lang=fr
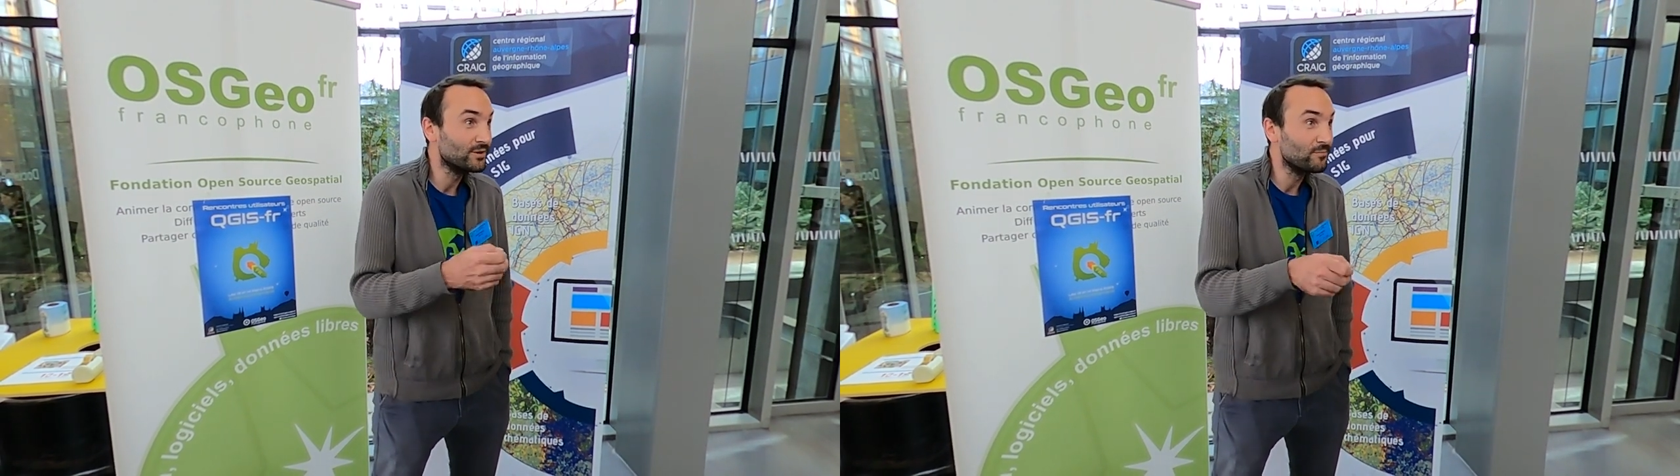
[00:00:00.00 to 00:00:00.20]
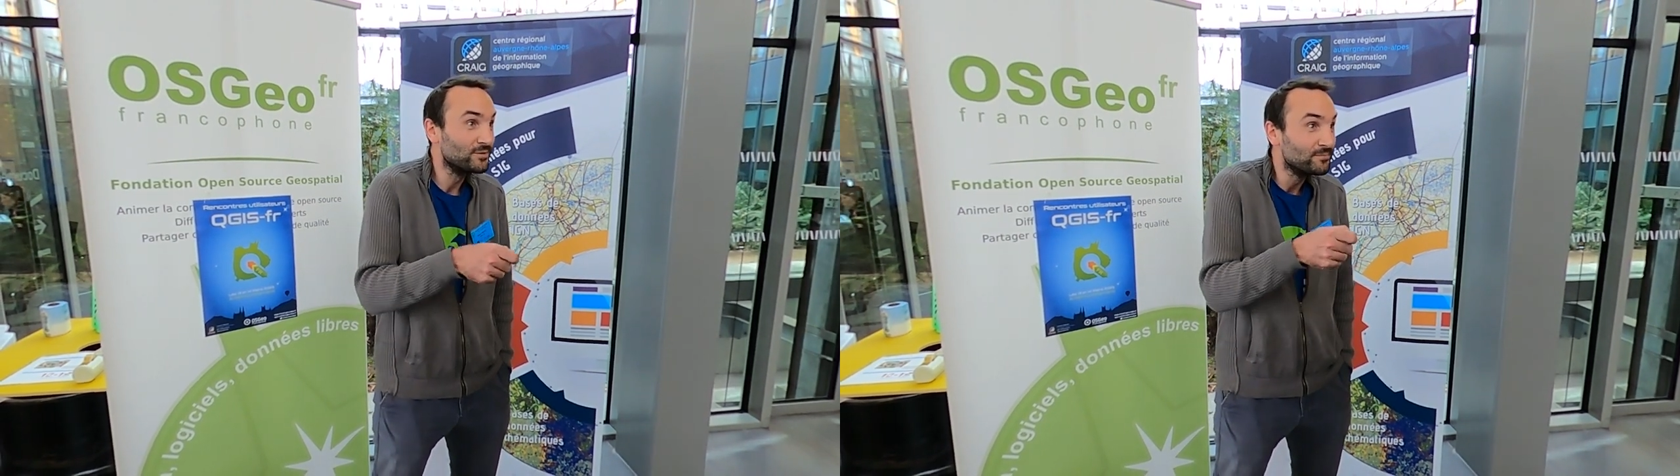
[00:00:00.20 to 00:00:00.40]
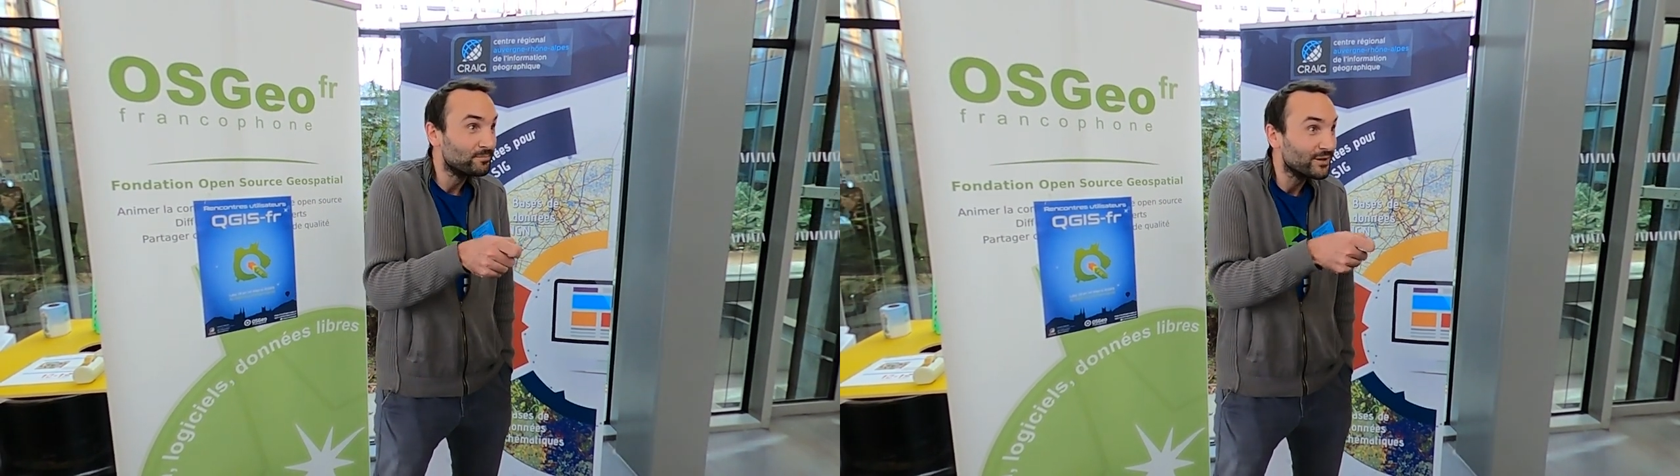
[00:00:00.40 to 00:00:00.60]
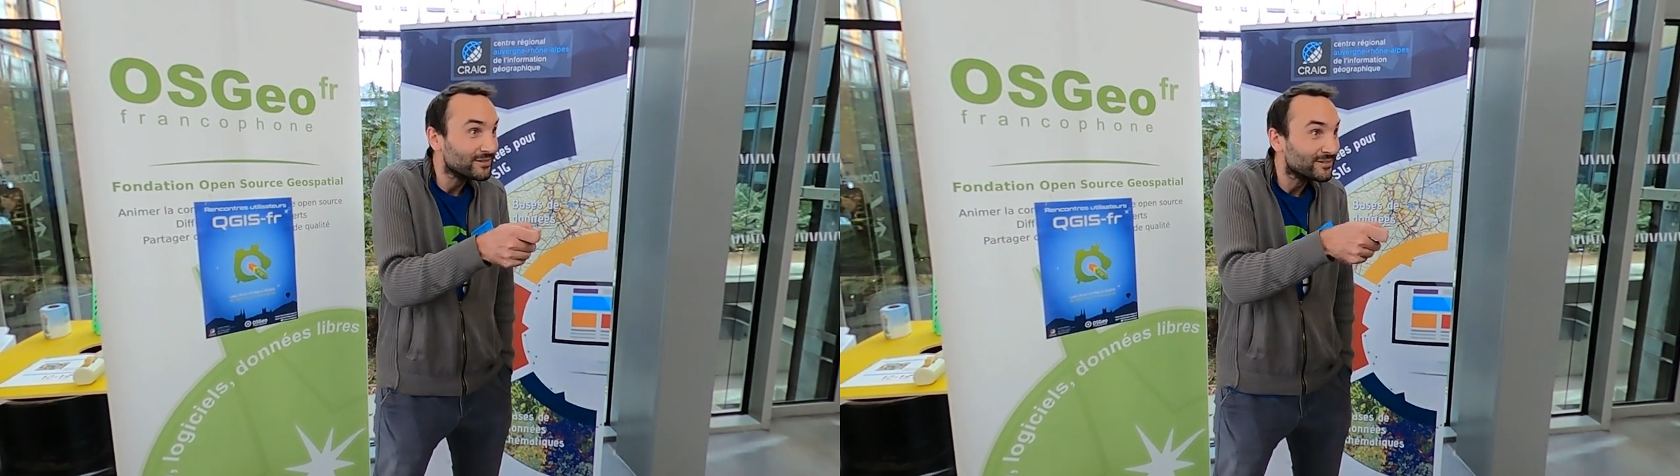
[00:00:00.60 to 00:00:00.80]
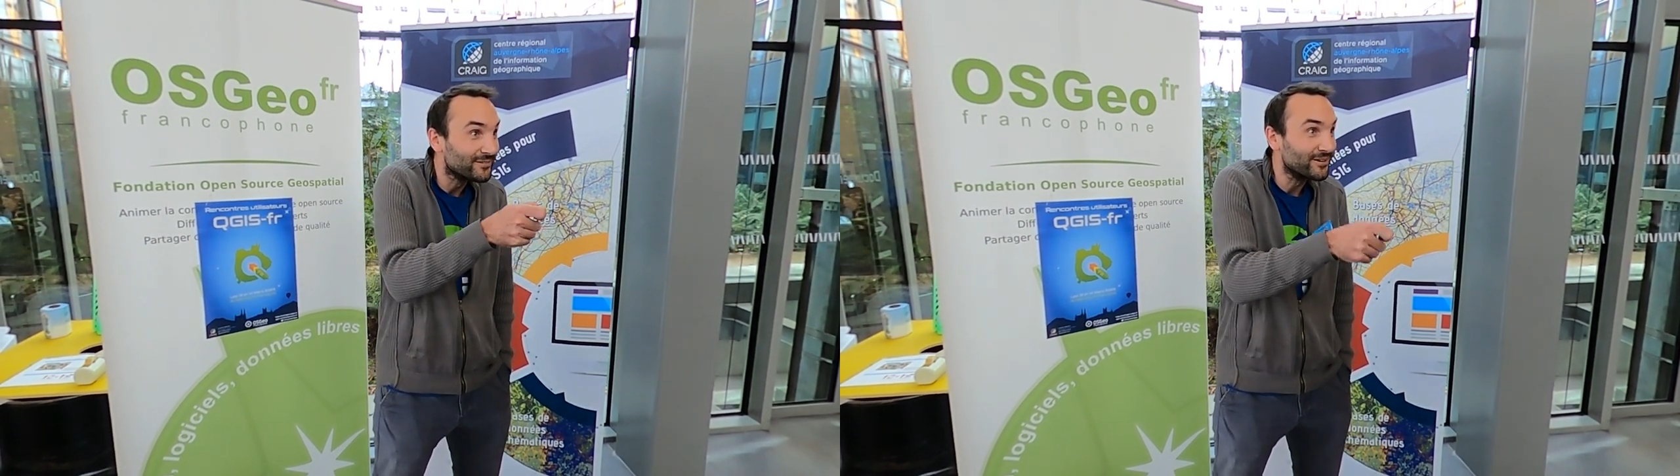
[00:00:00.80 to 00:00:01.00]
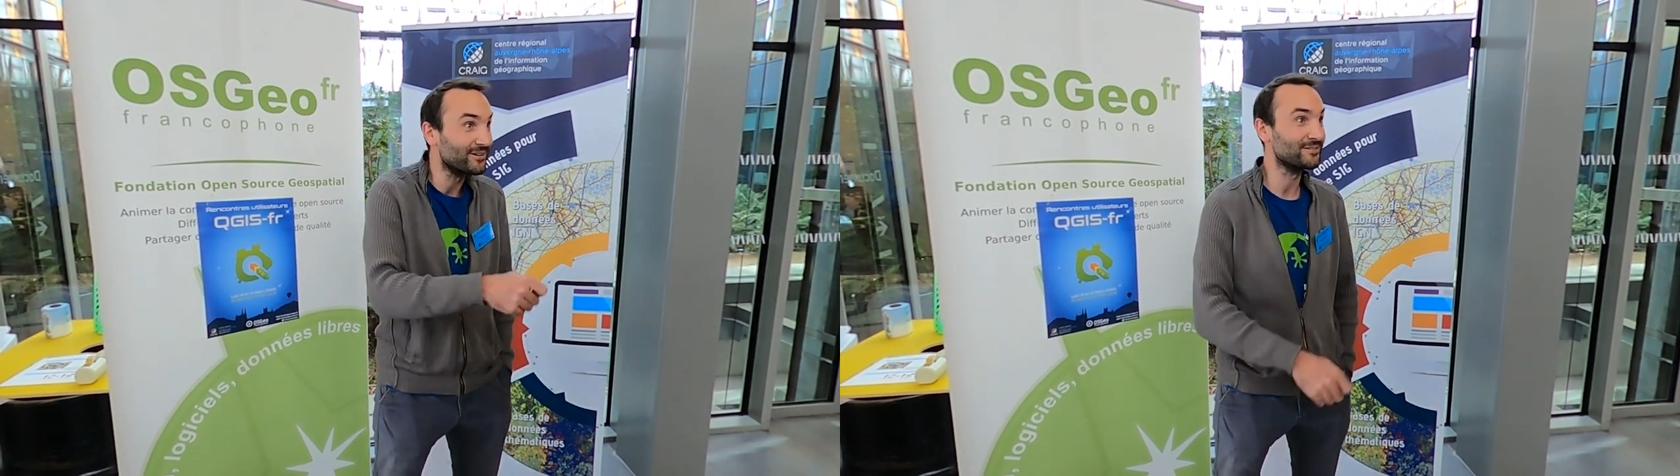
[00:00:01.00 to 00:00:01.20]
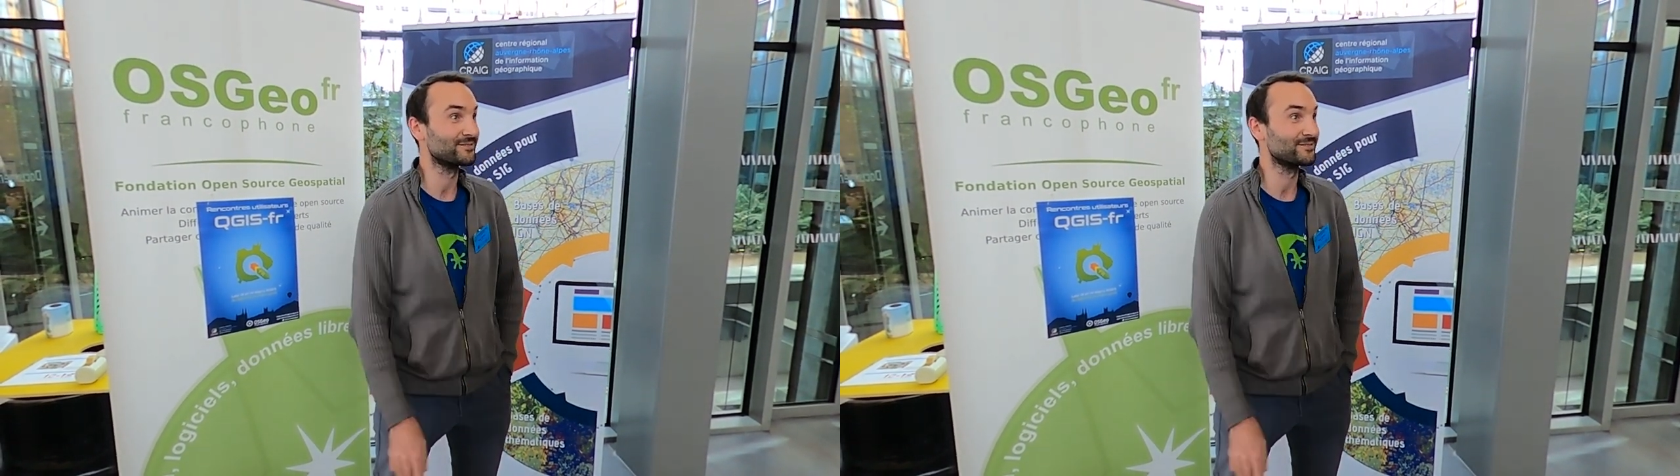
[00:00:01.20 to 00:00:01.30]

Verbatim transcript: sa petite patte, euh, voilà,